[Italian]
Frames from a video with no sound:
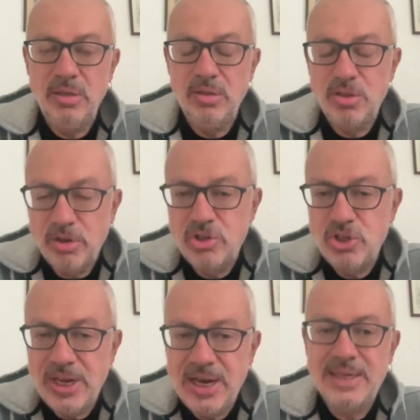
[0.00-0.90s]
storici
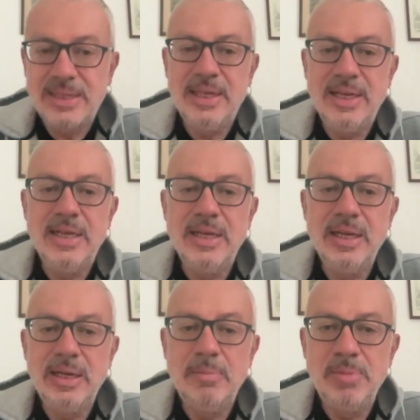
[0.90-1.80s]
dell'arte
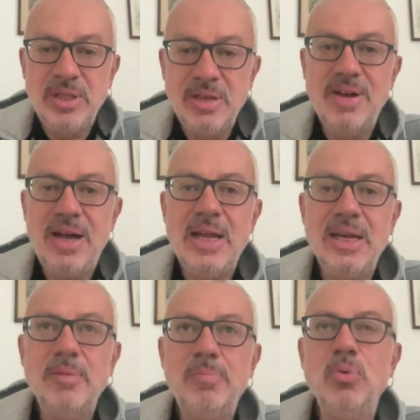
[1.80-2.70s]
eh,
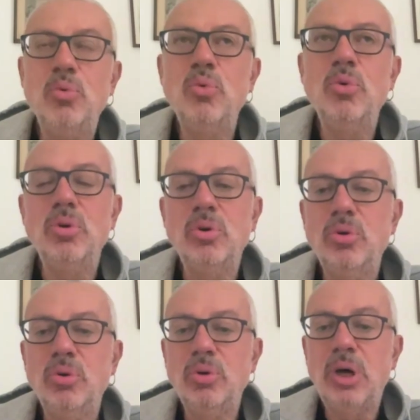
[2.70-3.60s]
medievali più
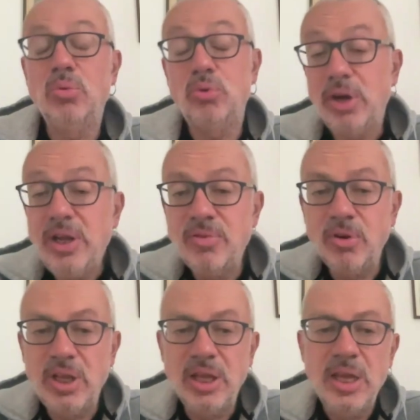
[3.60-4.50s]
eh,
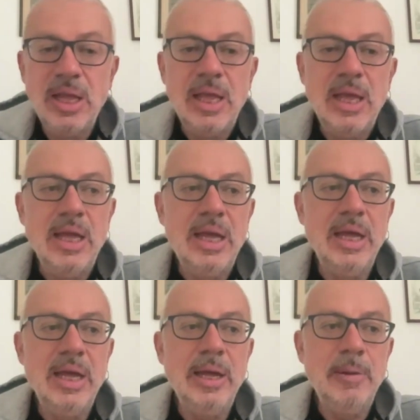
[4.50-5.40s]
autorevoli eh,
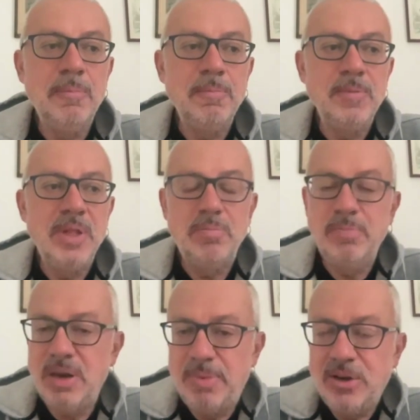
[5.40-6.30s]
ehm, nel,
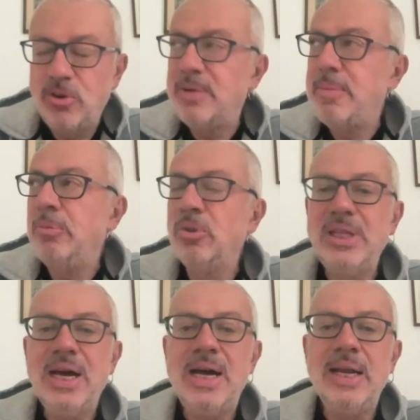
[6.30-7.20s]
nel, panorama
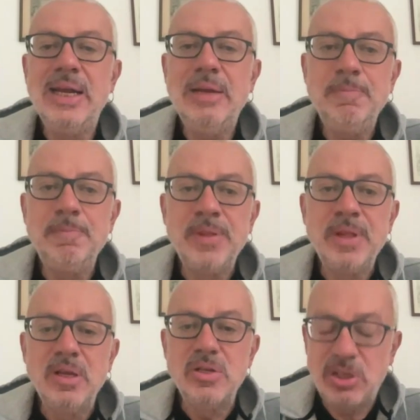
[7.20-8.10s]
mondiale
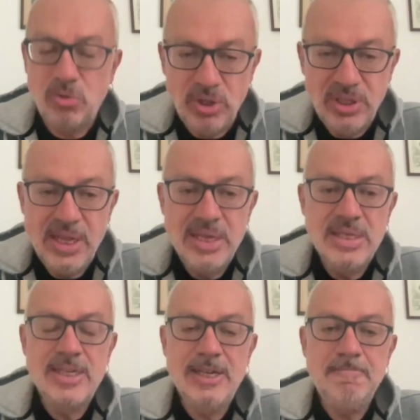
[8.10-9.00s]

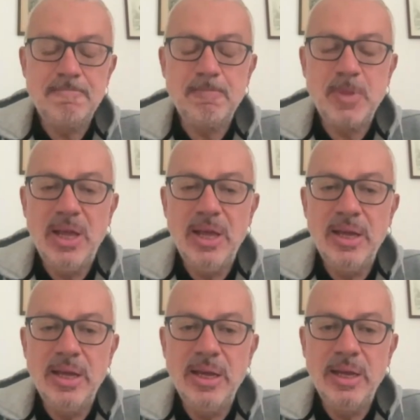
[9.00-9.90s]
statunitense,
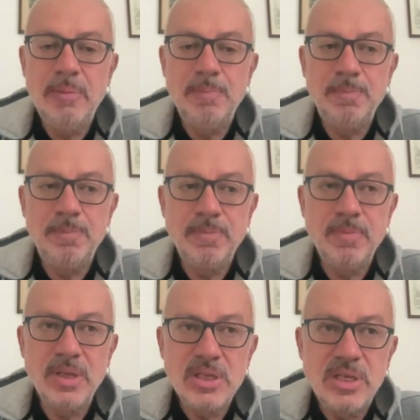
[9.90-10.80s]

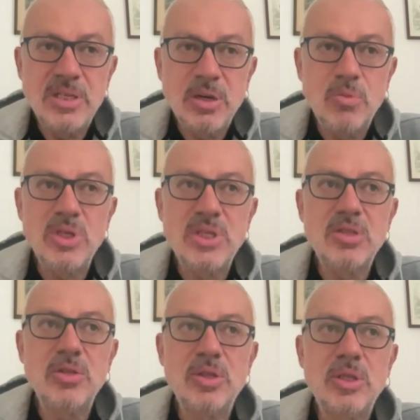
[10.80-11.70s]
ehm, scrisse
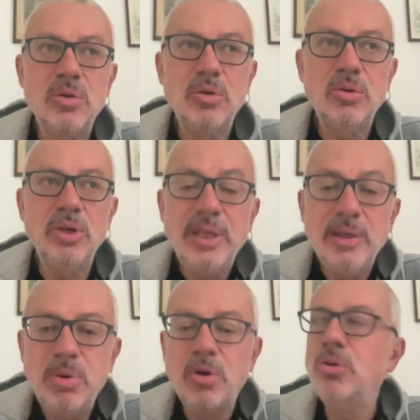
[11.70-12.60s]
questo
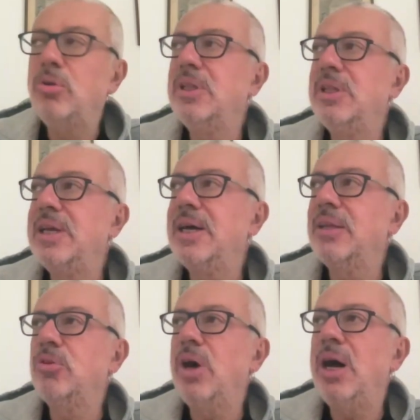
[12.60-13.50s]
libro
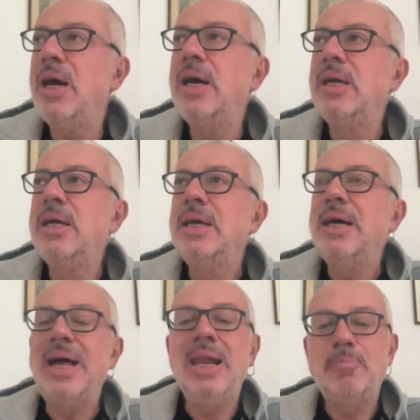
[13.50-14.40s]
dedicato a,
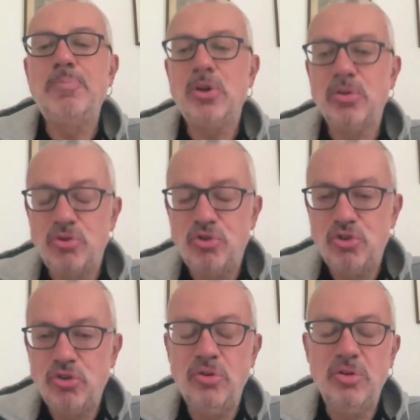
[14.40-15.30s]

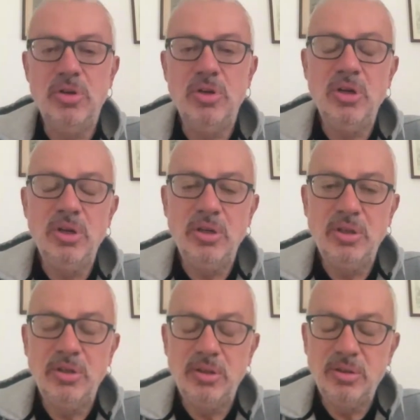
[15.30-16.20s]
all'approccio
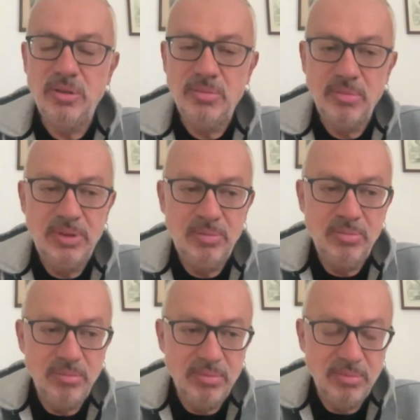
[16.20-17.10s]
eh,
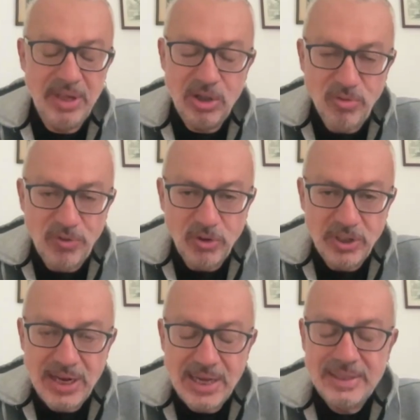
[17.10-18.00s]
nei confronti
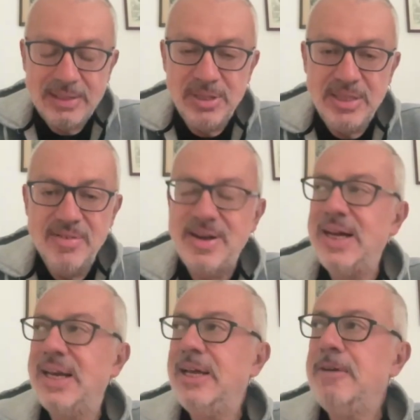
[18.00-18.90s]
dell'arte
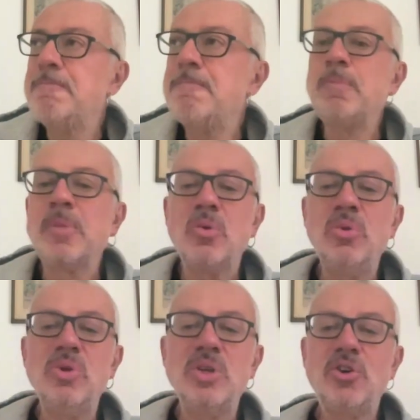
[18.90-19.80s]
medievale,
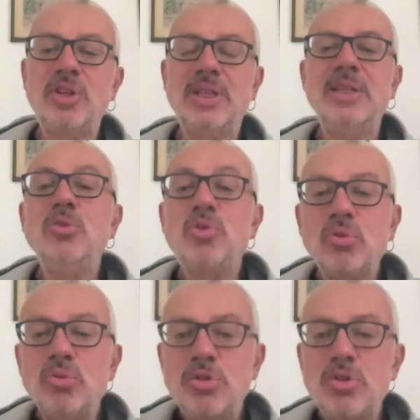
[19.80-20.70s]
quindi una sorta di
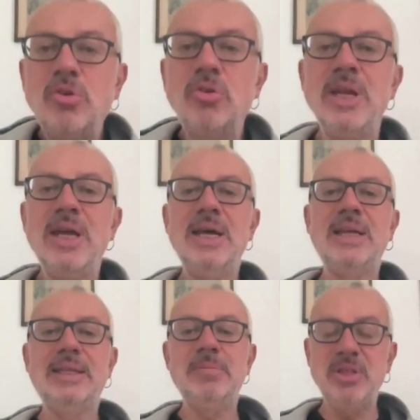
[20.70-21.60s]
introduzione
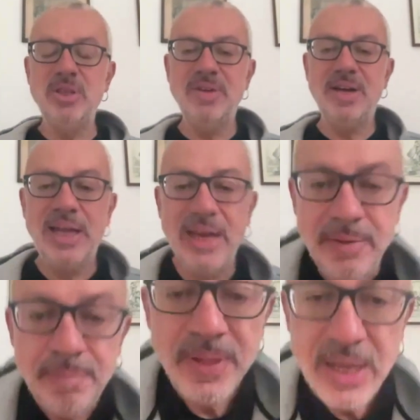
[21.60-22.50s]
all'arte
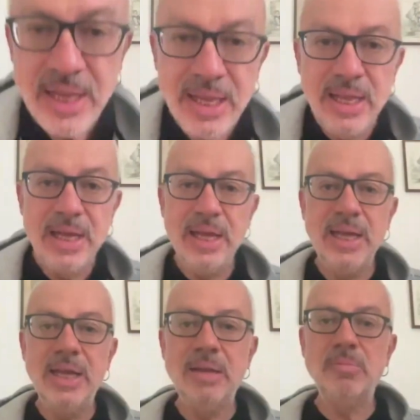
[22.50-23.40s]
medievale,
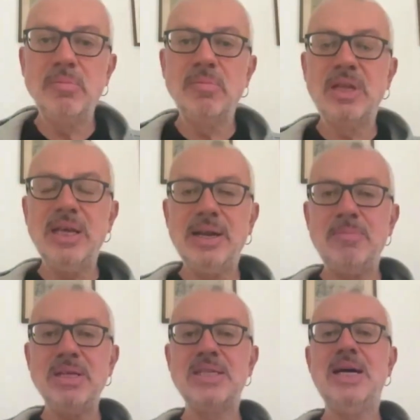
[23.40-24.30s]
eh, che era
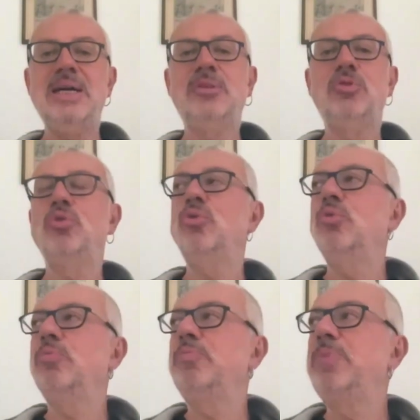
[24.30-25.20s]

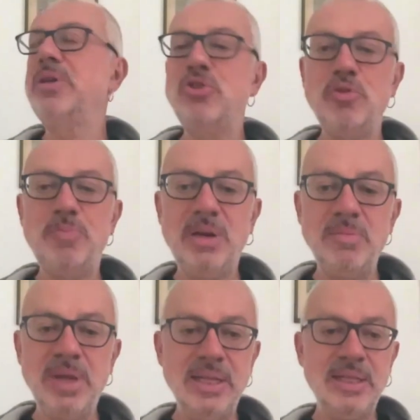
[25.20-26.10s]
basato
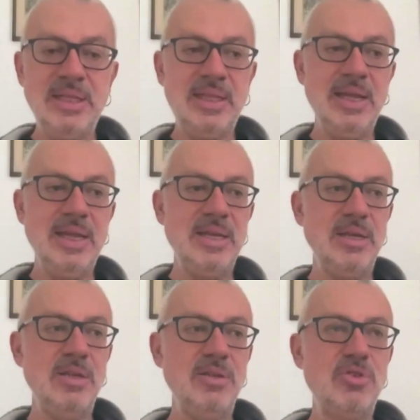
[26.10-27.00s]
principalmente
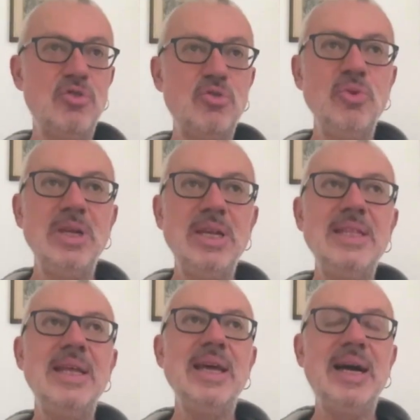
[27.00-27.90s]
eh,
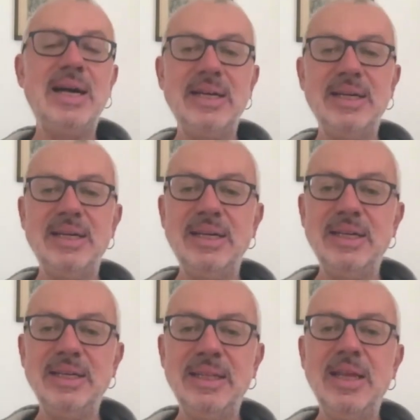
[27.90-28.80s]
sull'idea
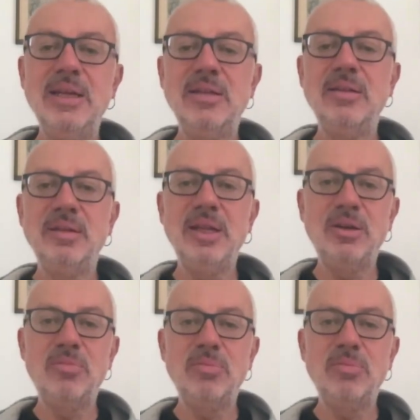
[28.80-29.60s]
del, del